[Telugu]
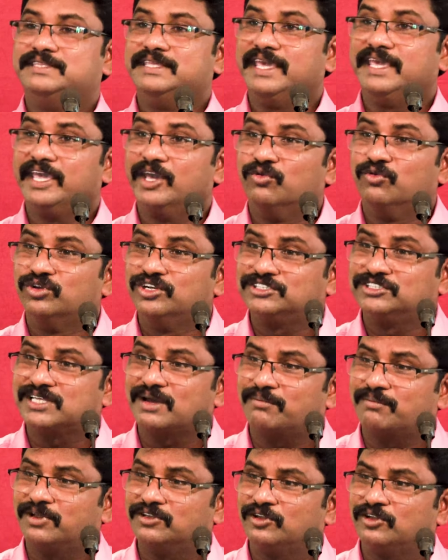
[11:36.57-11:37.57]
దేవుని
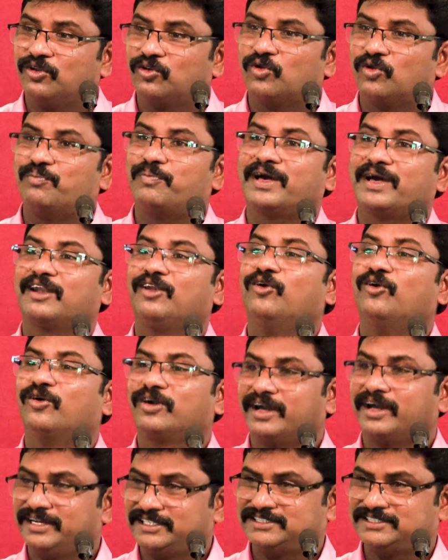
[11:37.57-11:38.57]
సంబంధులకు
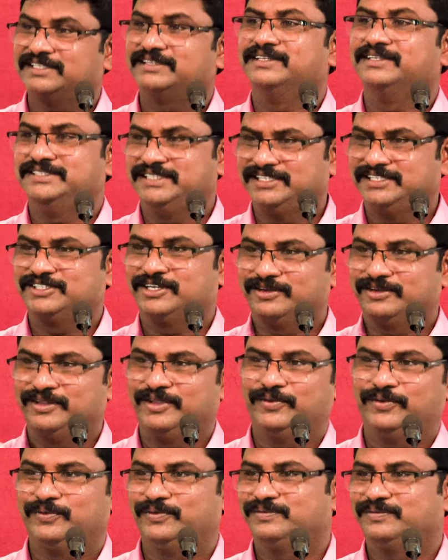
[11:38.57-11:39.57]
పరలోకాన్ని సిద్ధం చేశాడు
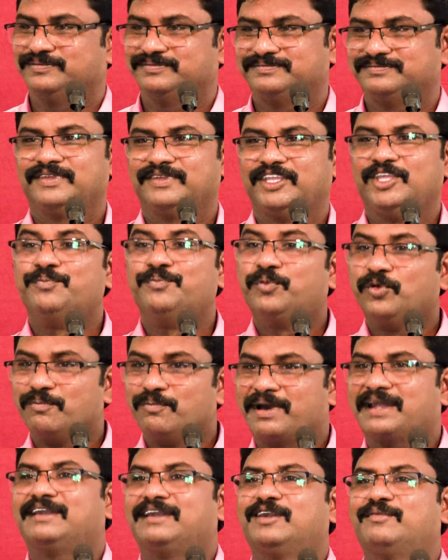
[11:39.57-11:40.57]
దేవుడు ఇప్పుడు
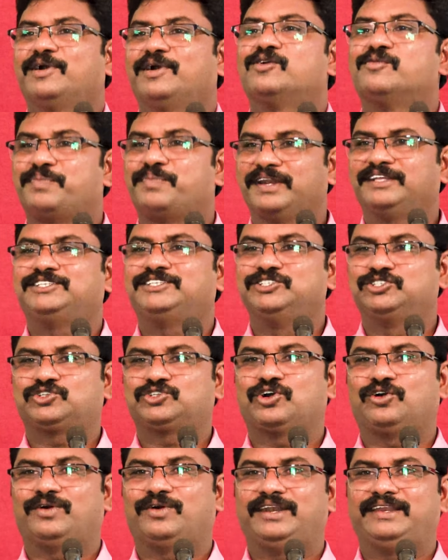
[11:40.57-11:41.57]
మనల్ని మనం
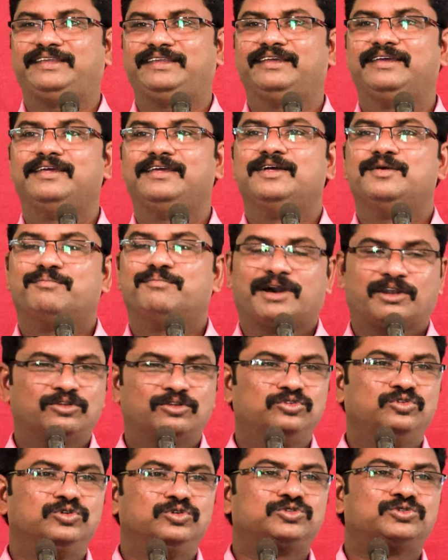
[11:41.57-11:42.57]
పరీక్షించుకోవాలి మనం
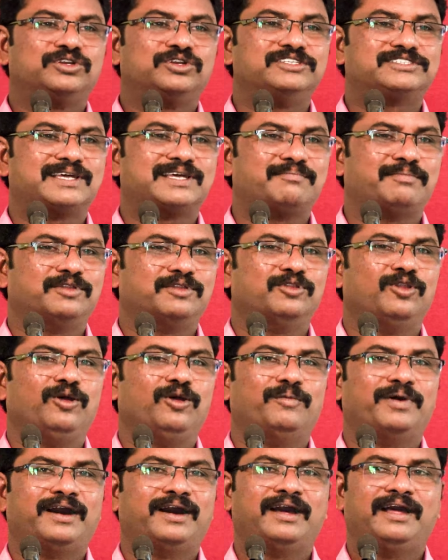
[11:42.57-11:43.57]
దుష్టుని
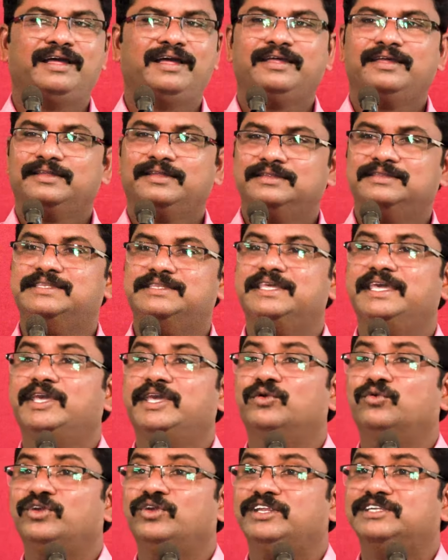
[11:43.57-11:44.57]
సంబంధులమా
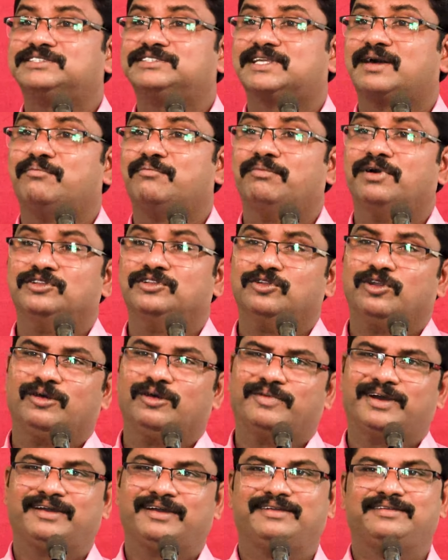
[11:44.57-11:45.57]
దేవుని
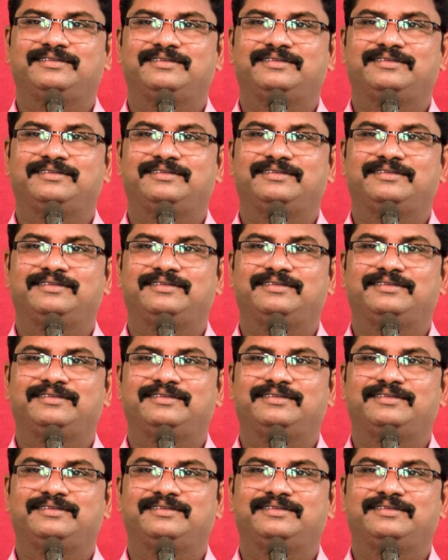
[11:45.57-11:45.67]
సంబంధులమా